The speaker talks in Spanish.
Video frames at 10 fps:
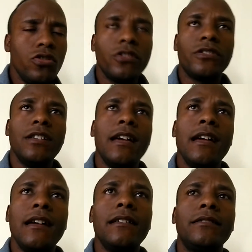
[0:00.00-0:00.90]
No
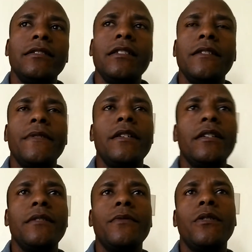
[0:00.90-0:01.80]
sé si
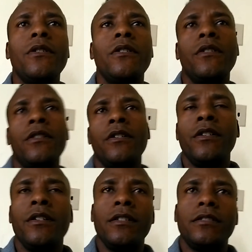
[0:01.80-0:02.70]
vivo,
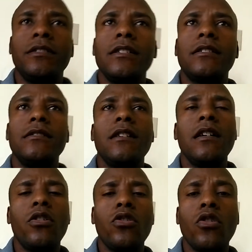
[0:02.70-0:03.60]
si
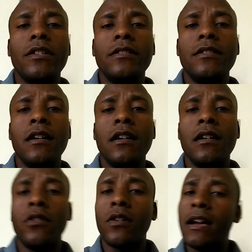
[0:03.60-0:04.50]
quiero o no
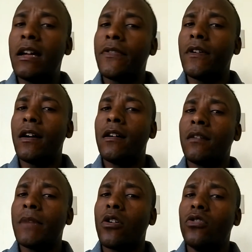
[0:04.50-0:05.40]
quiero
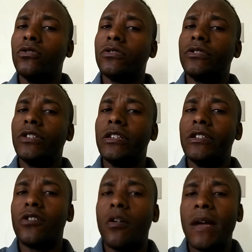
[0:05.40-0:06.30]
quedarme
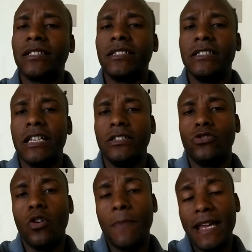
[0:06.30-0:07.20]
contigo, me
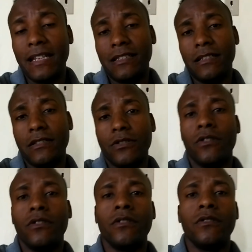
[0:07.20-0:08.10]
siento
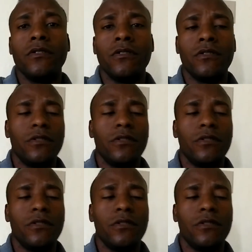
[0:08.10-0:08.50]
perdido